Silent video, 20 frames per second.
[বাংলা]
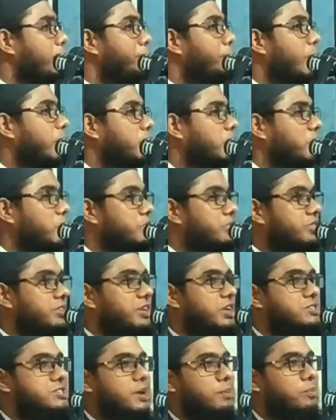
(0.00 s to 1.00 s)
বরকত
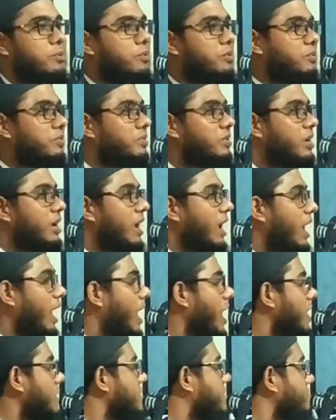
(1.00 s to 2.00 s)
নিয়ে যাব
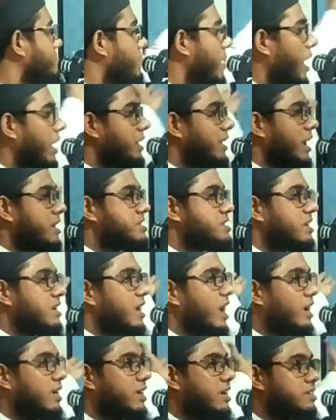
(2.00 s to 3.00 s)
আজ বাড়ি আছে
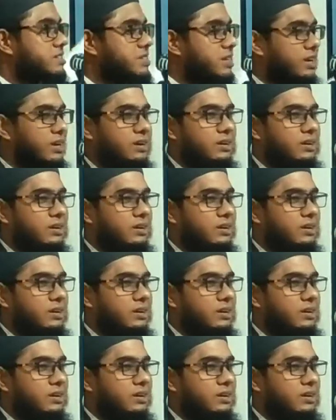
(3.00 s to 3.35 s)
গাড়ি আছে